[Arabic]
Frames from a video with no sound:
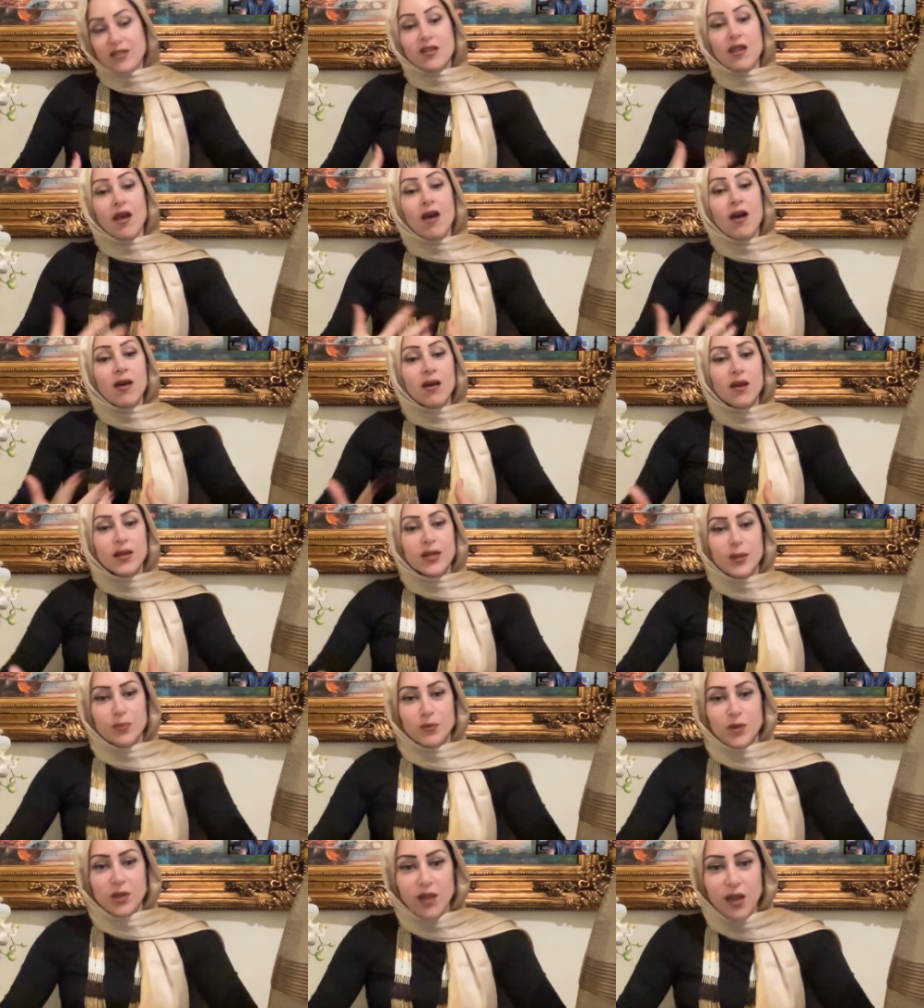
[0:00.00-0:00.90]
الطاقة اللي
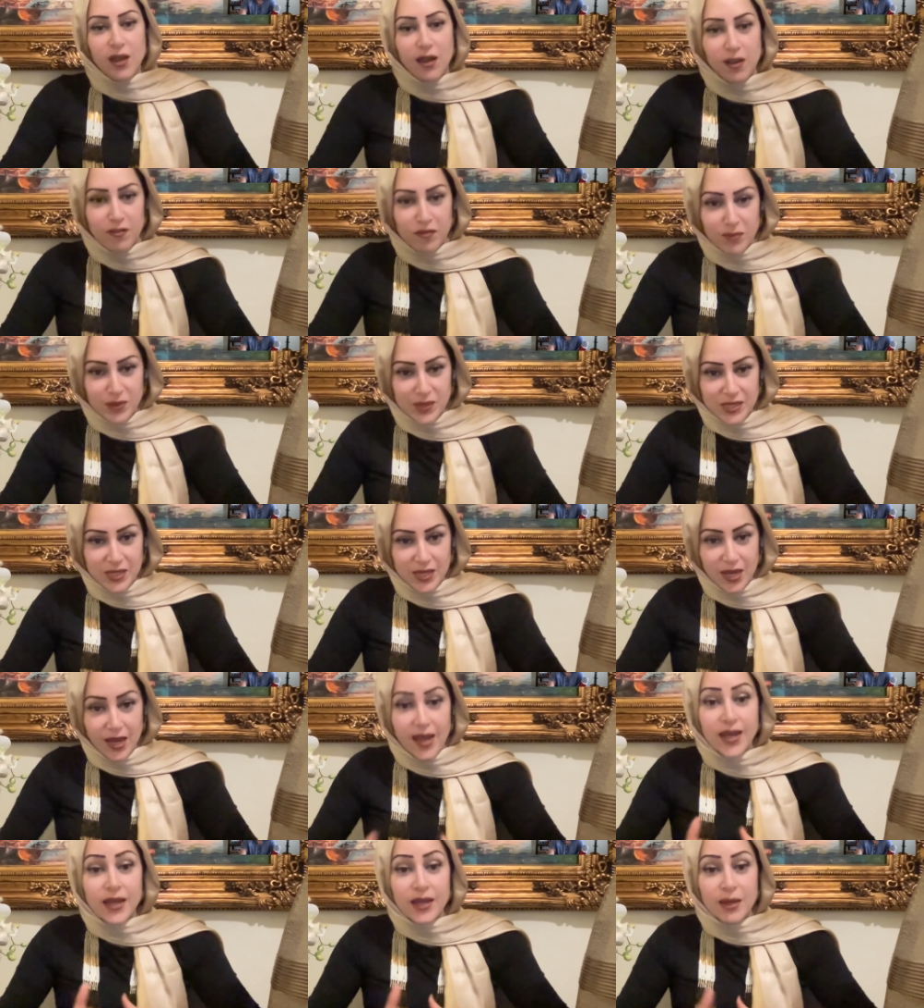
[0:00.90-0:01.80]
بتضعها في
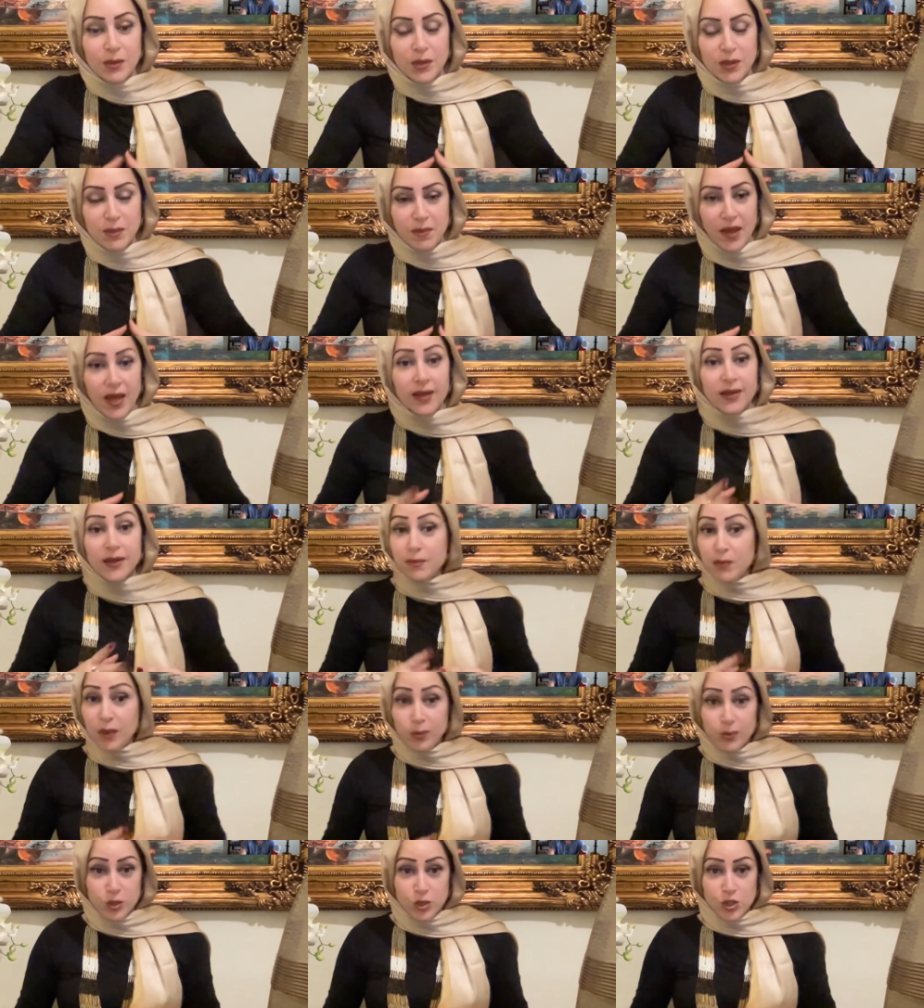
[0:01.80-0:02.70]
منزلها أغلب الأمهات اللي
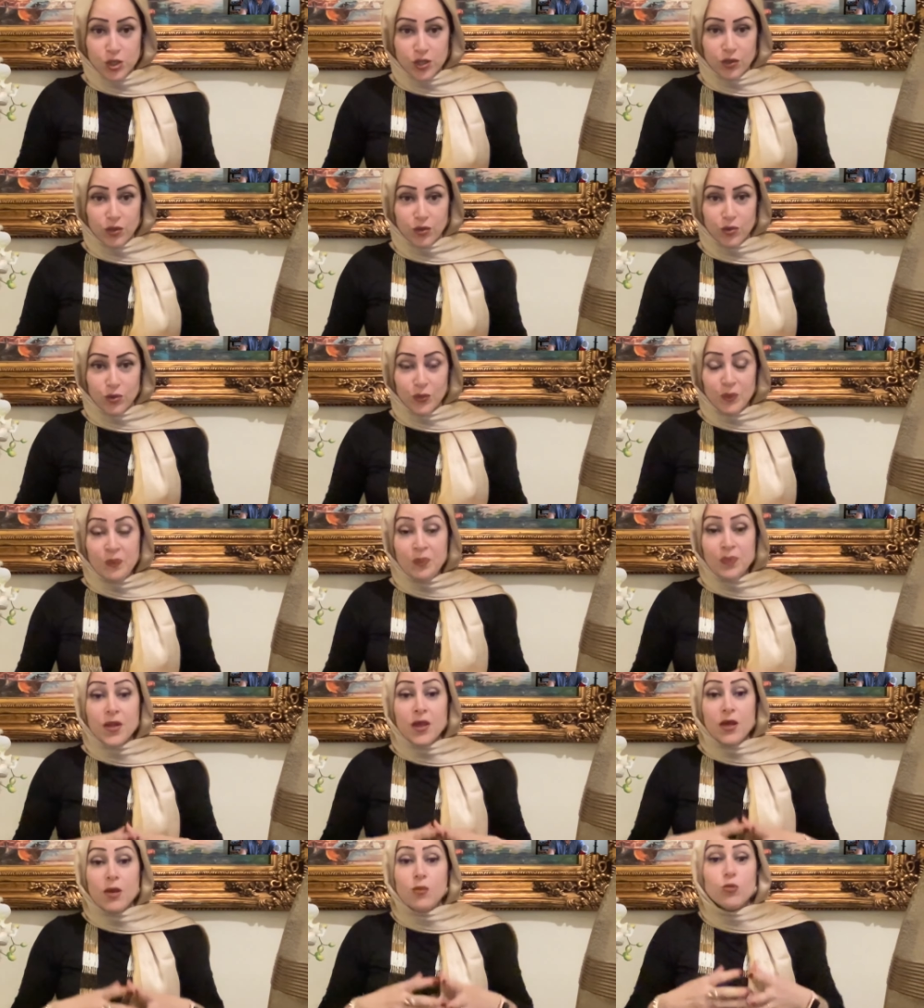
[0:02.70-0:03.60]
ما بيشتغلوا
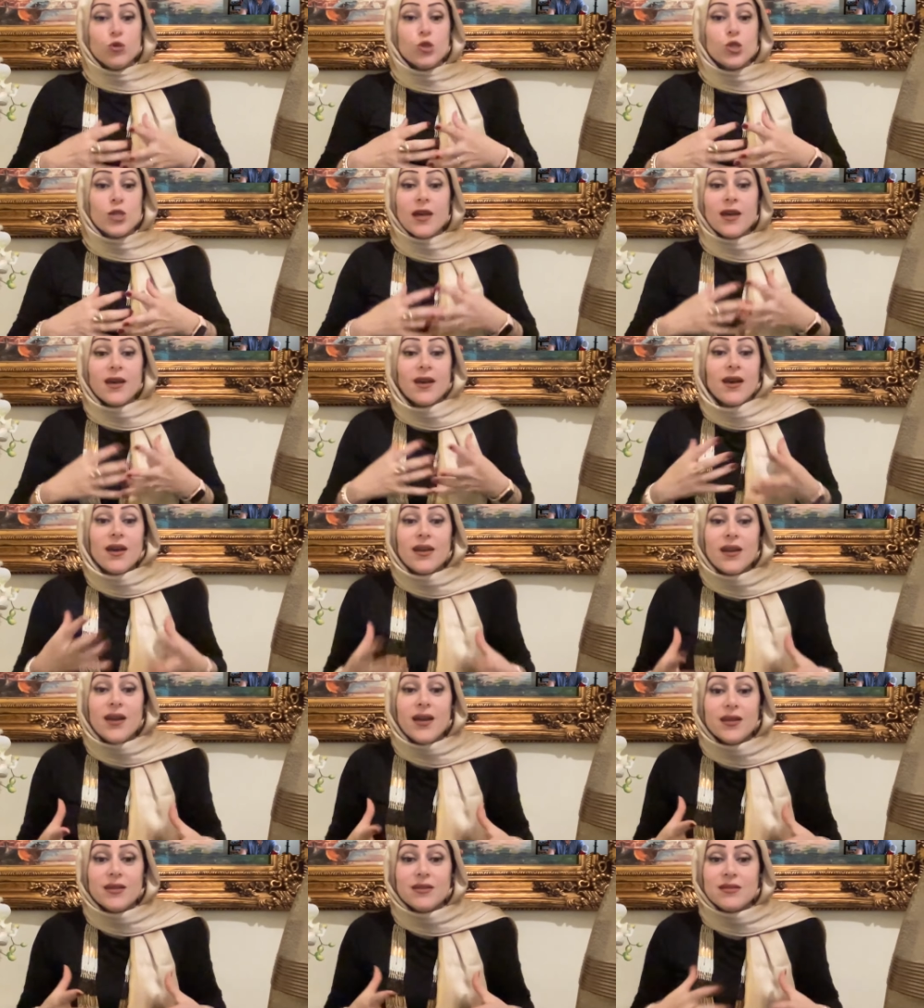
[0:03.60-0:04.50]

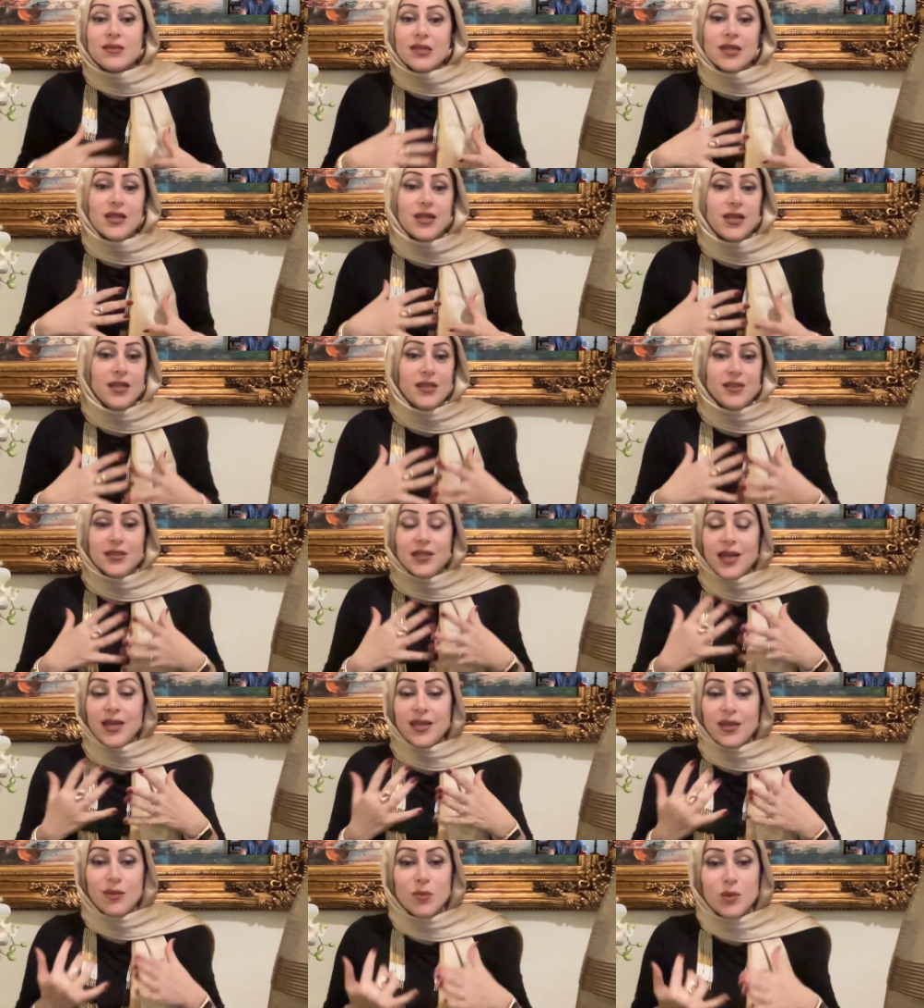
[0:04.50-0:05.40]
مسخرات
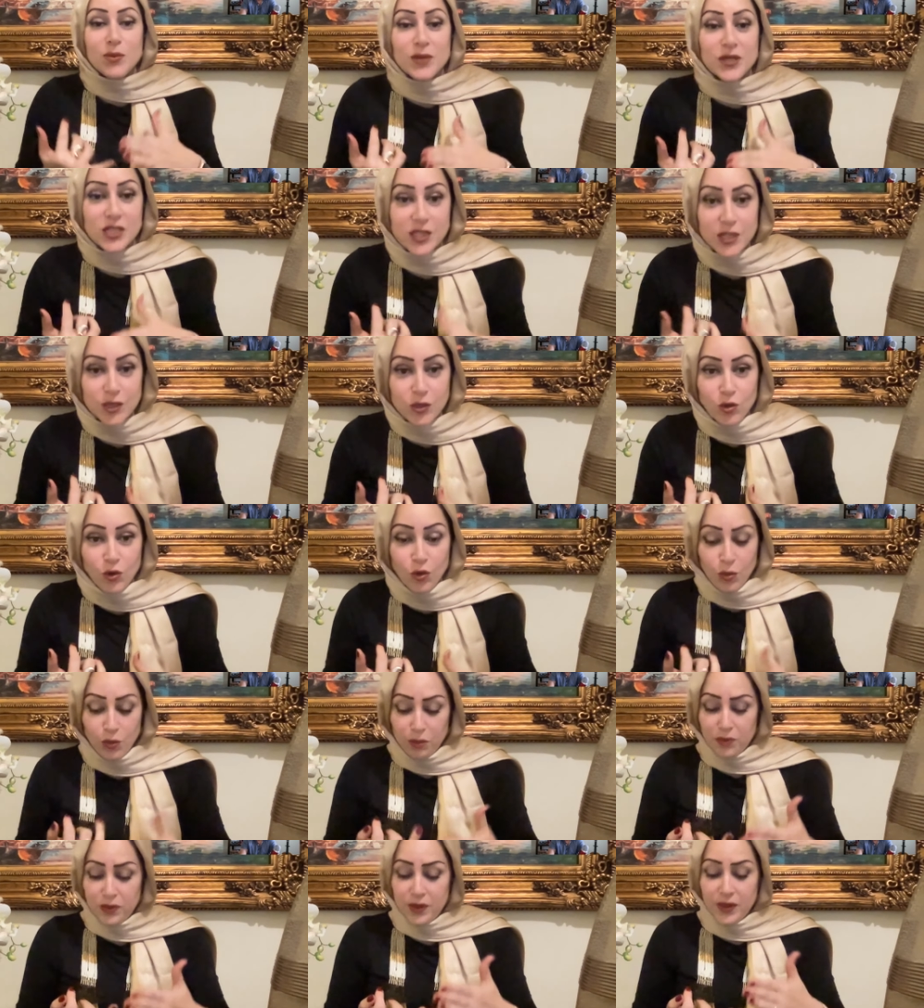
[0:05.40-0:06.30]
للعناية بمنزلهم
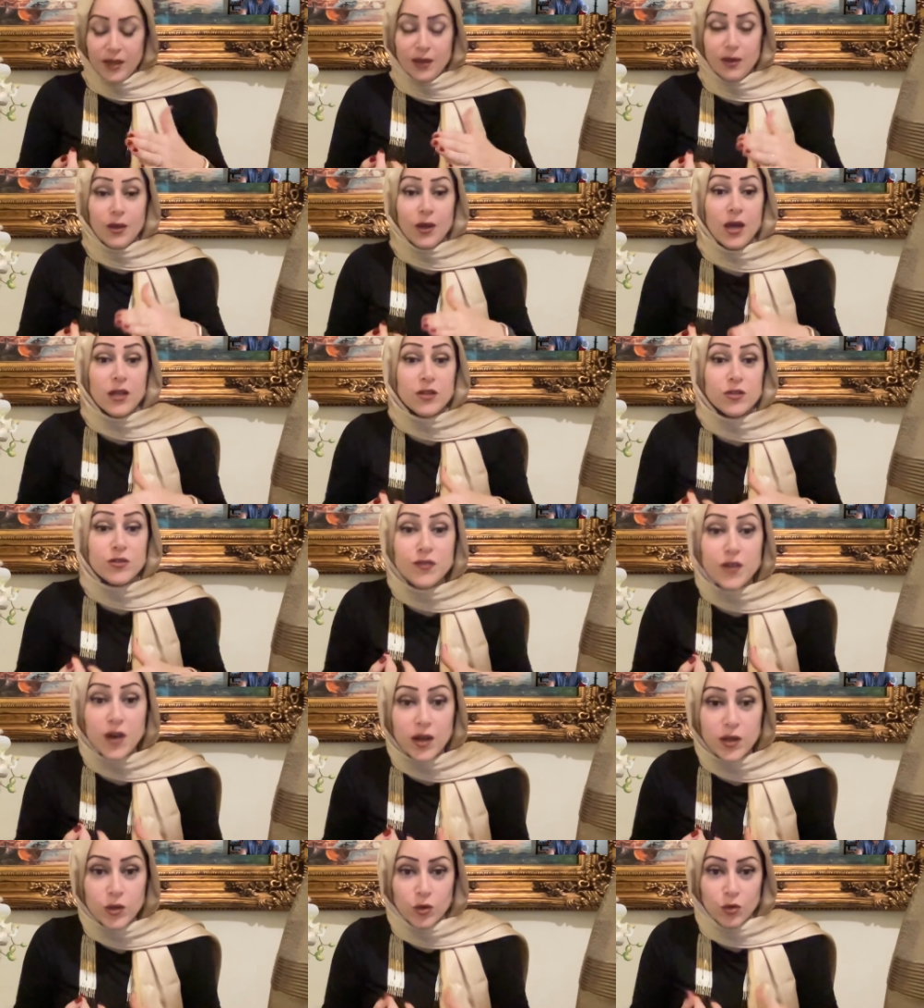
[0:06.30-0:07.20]

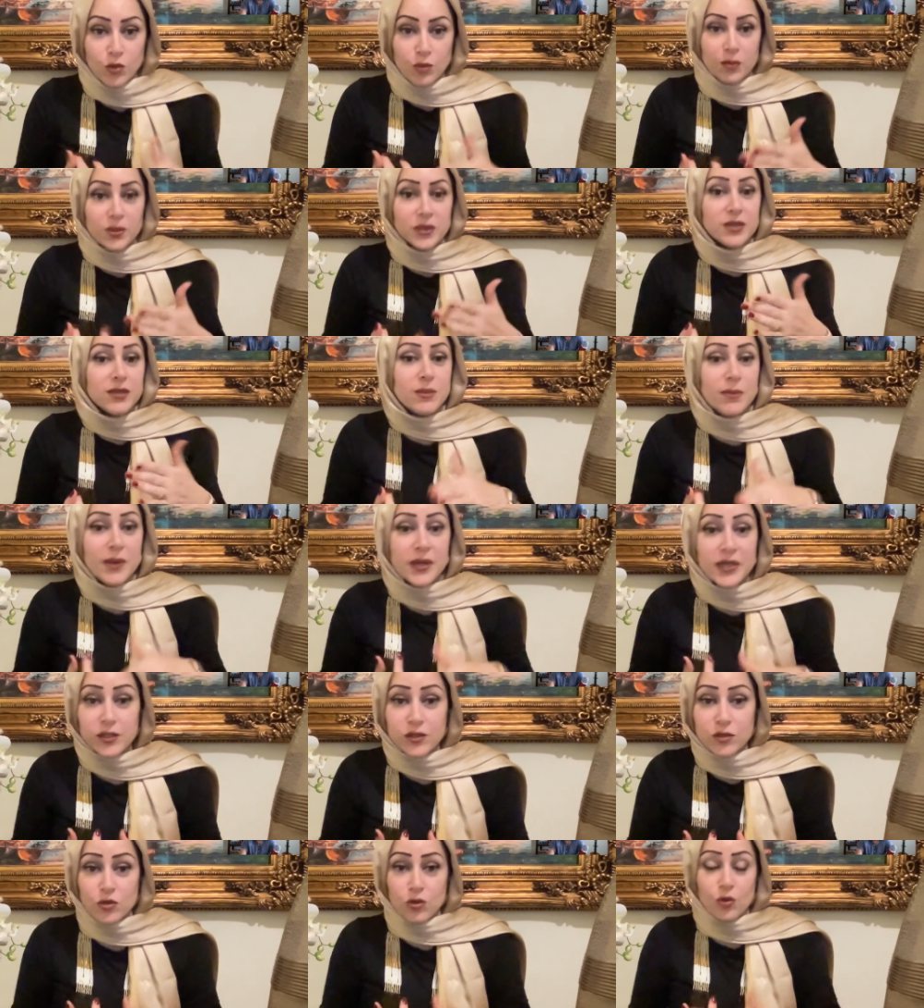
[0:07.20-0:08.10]
بأطفالهم
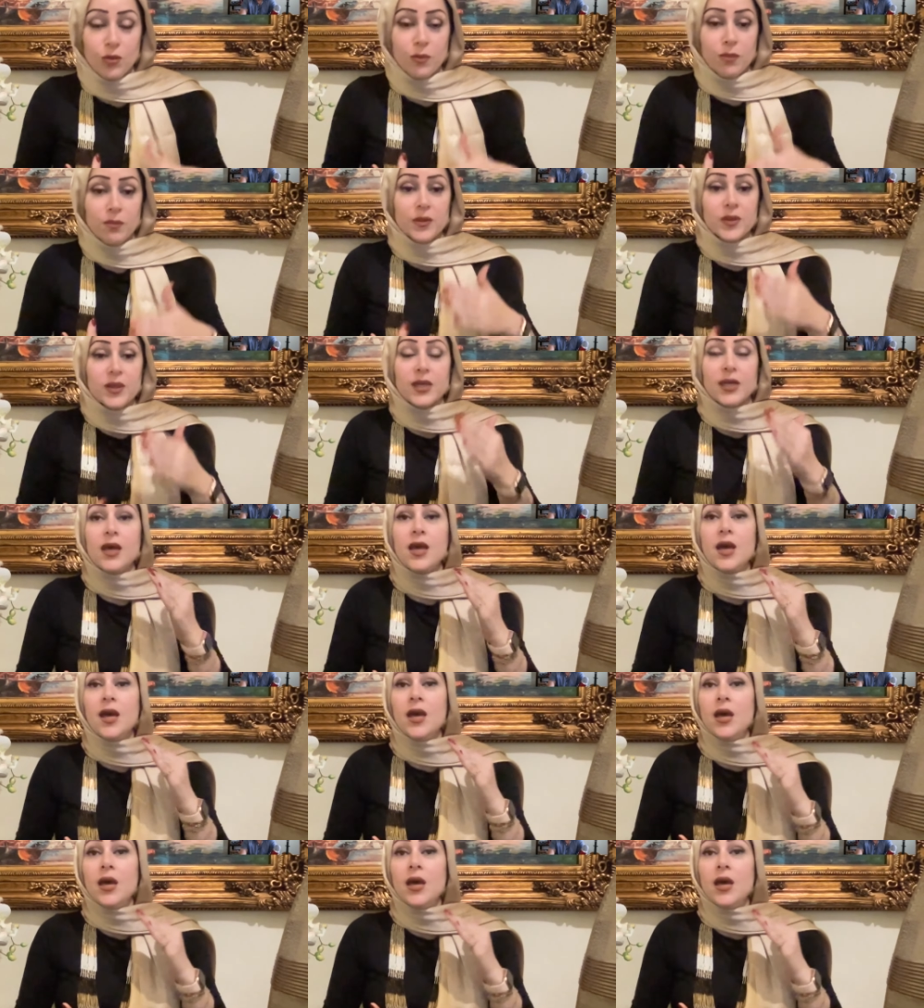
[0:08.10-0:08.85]
بتربيتهم ب...